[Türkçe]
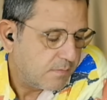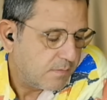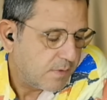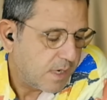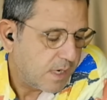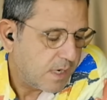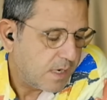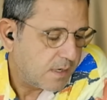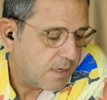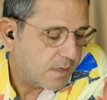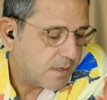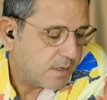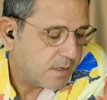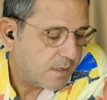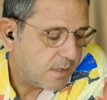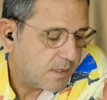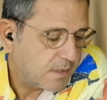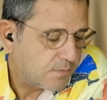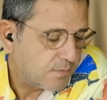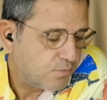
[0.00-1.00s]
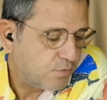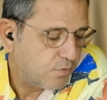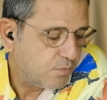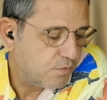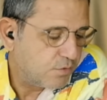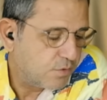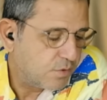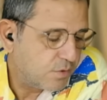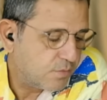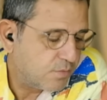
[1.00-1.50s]
Vay arkadaş bu
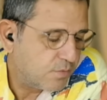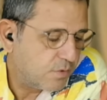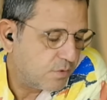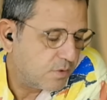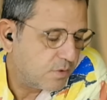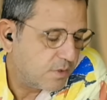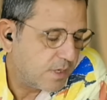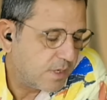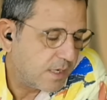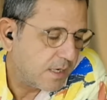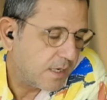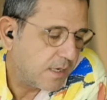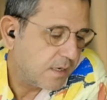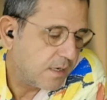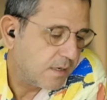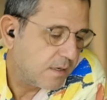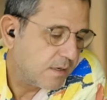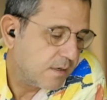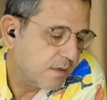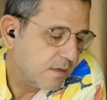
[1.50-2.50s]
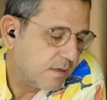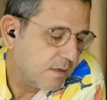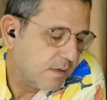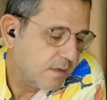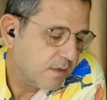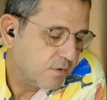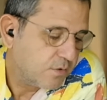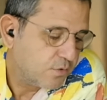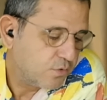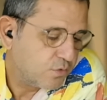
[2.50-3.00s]
mudur bu ülkeye?
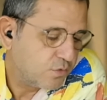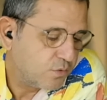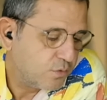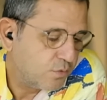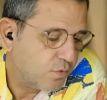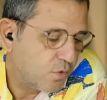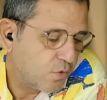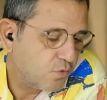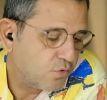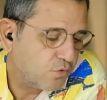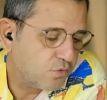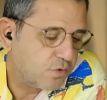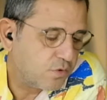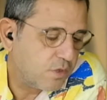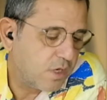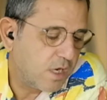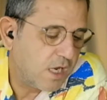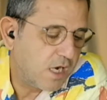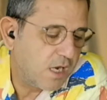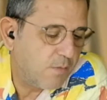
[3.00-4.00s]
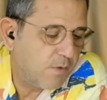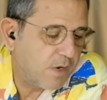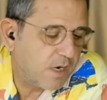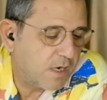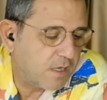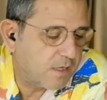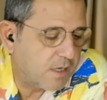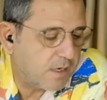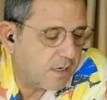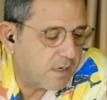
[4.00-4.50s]
Dokuz sülaleme
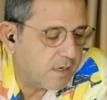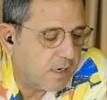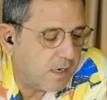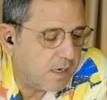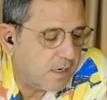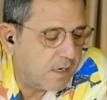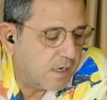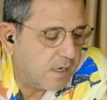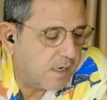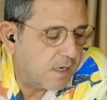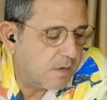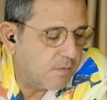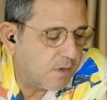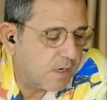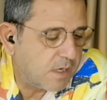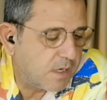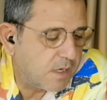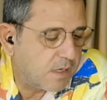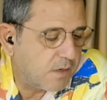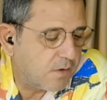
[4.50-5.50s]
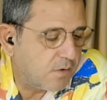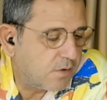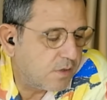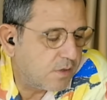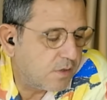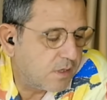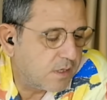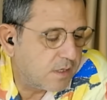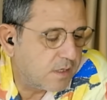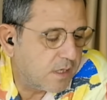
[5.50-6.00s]
kadar, anneanneme kadar,
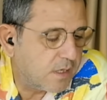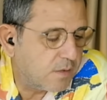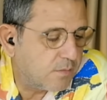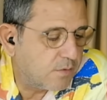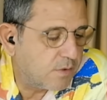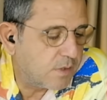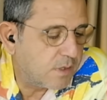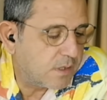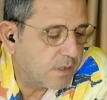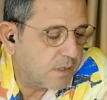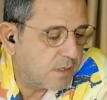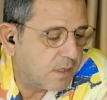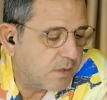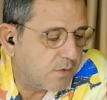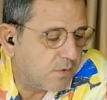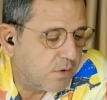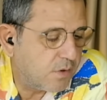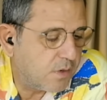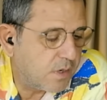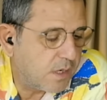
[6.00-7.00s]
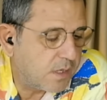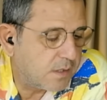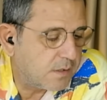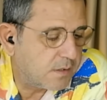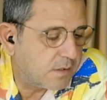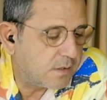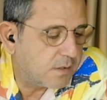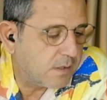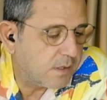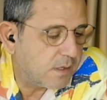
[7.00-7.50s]
ona kadar, buna kadar yok
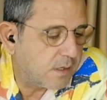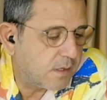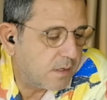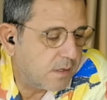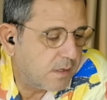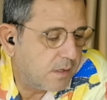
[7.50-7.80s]
artık ya.